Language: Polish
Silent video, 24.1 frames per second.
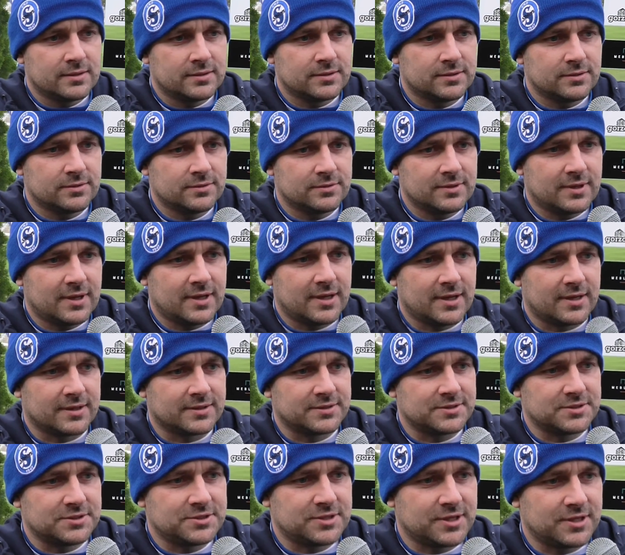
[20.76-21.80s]
No tak,
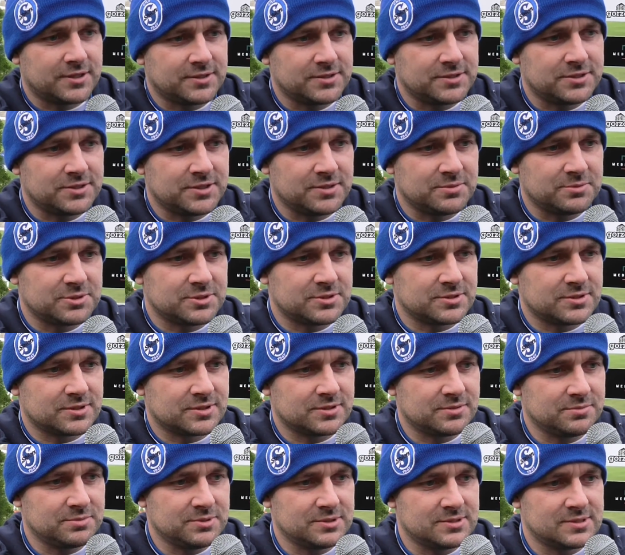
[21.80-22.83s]
dzisiaj, dzisiaj myślę, że
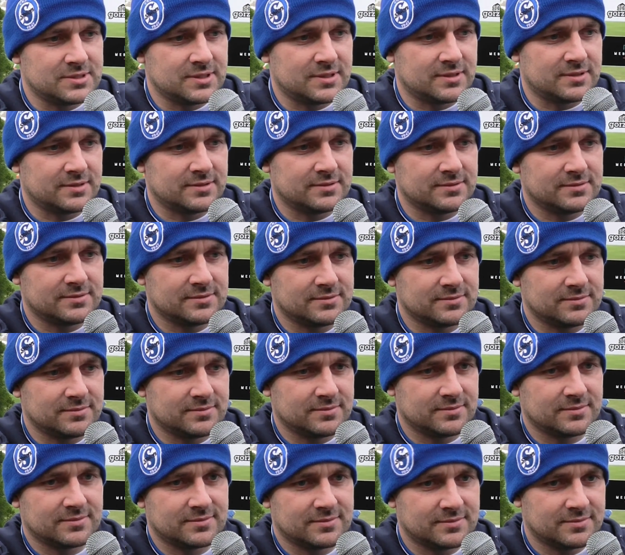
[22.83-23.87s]
kibice,
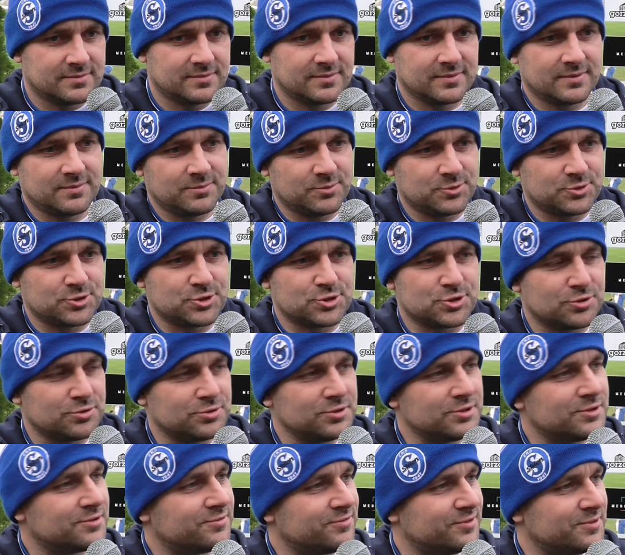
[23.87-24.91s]
no może
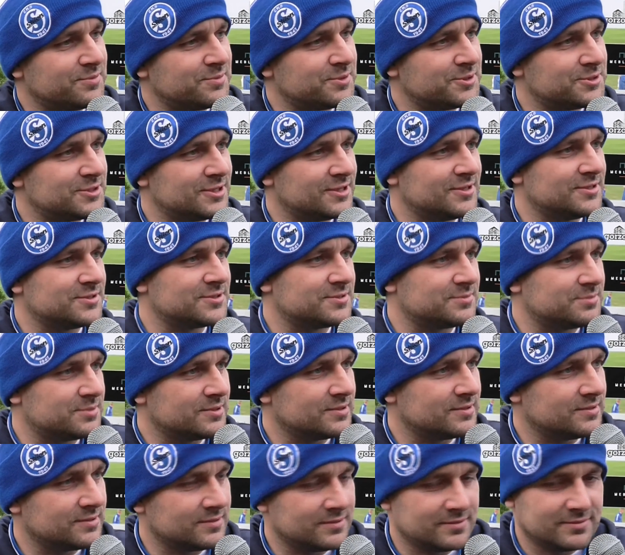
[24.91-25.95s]
żonni krwi by chcieli,
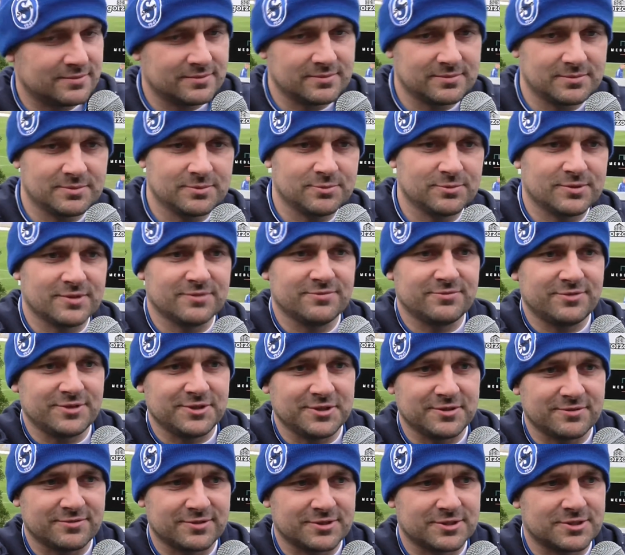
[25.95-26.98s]
żeby był ten
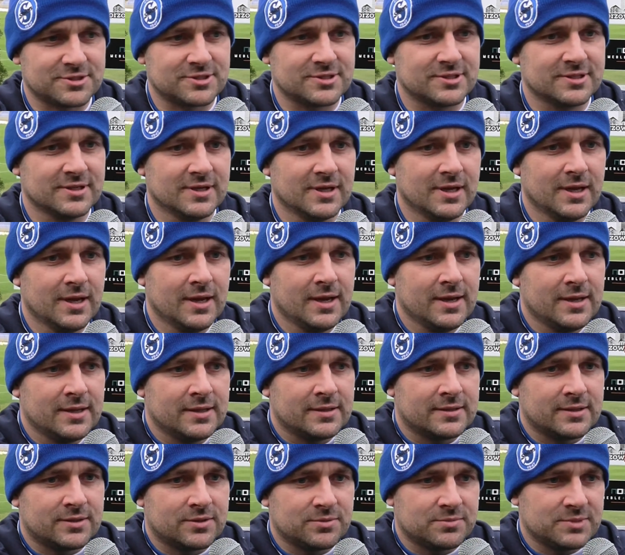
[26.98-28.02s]
wynik wyższy.
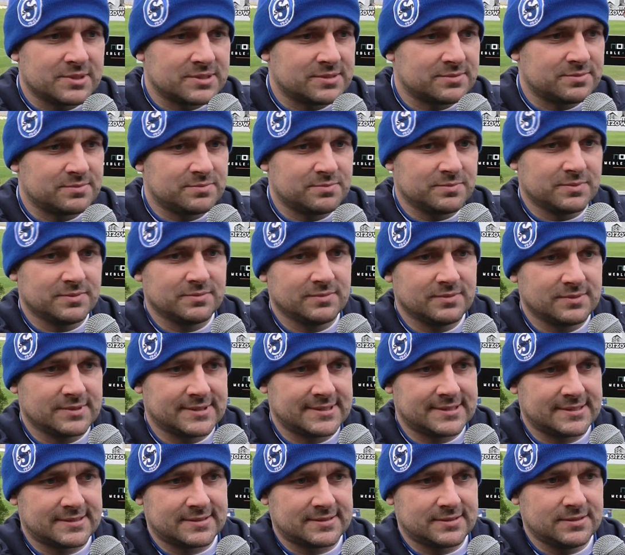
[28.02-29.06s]
Natomiast
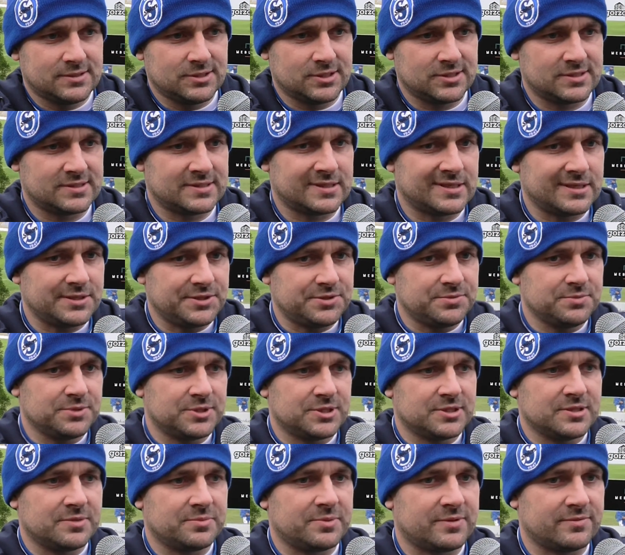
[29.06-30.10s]
dzisiaj staraliśmy się
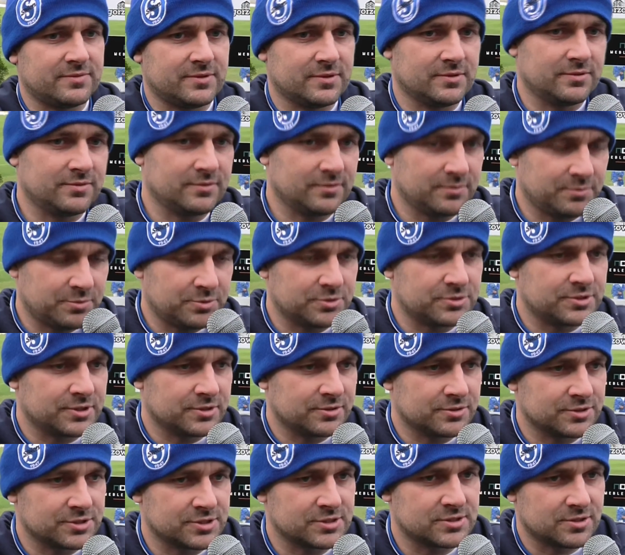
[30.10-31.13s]
naprawdę, no, oprócz
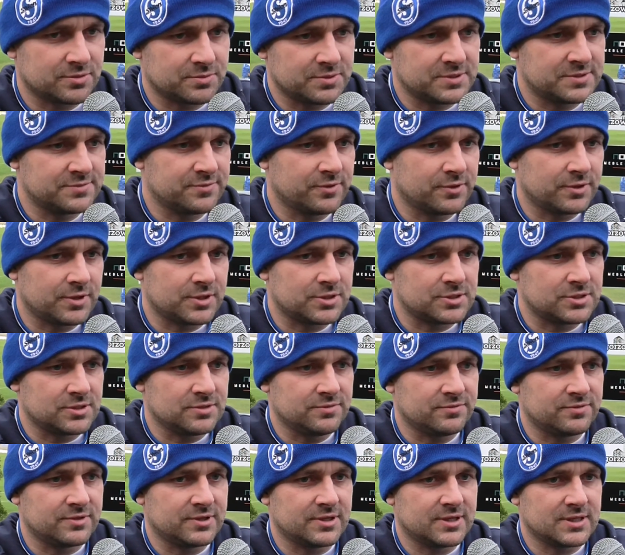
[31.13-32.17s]
tego, że zrobić swoje, czyli
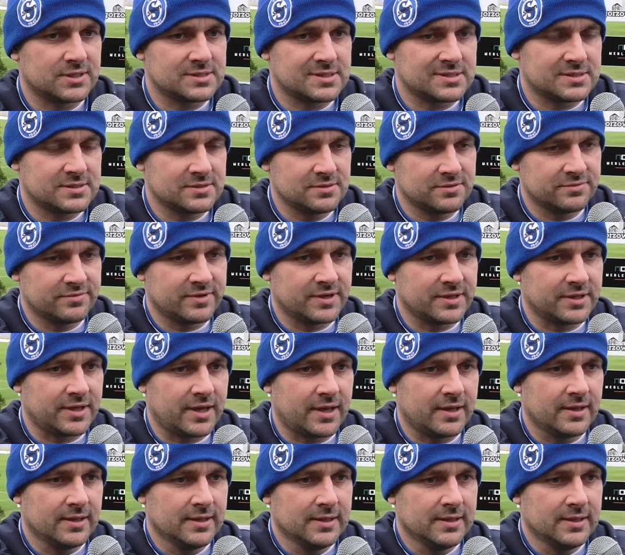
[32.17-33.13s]
wygrać zdecydowanie,